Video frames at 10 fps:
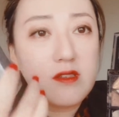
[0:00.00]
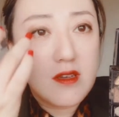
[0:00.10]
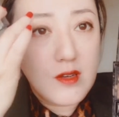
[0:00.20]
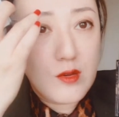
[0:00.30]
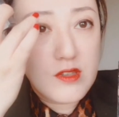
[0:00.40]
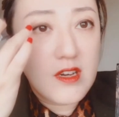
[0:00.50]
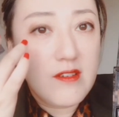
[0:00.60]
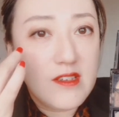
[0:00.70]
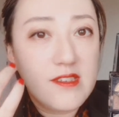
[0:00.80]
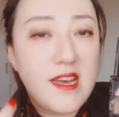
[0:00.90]
色，由上
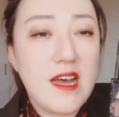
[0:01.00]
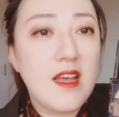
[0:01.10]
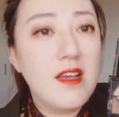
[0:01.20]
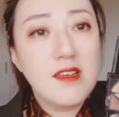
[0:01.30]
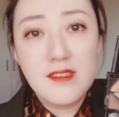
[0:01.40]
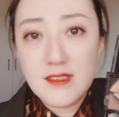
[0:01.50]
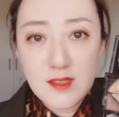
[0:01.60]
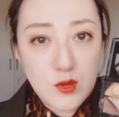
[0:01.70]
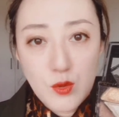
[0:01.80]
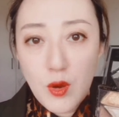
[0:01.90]
往下，自
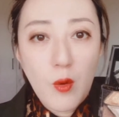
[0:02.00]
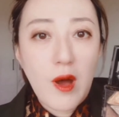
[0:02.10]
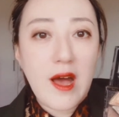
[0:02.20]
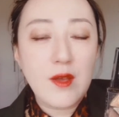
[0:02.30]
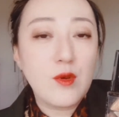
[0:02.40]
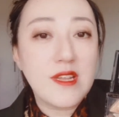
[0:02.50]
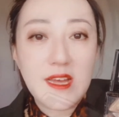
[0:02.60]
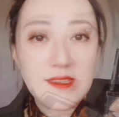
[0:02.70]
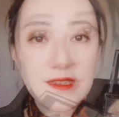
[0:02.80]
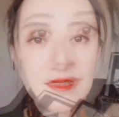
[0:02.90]
己越画越
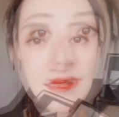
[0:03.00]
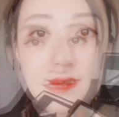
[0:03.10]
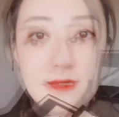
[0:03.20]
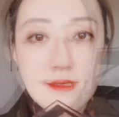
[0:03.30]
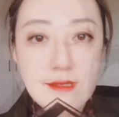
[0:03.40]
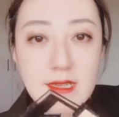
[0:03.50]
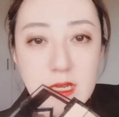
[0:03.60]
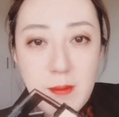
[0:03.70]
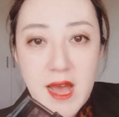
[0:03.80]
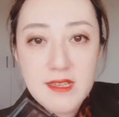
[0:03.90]
带劲。这个
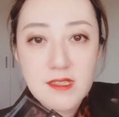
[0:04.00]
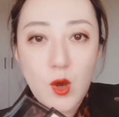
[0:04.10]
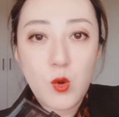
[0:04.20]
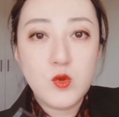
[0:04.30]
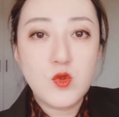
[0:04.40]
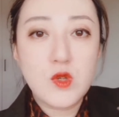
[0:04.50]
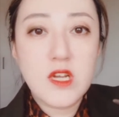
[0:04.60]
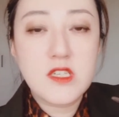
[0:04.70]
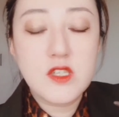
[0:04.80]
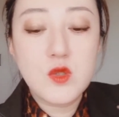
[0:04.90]
盘小红书
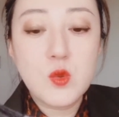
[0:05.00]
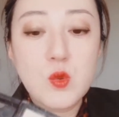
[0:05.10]
上真是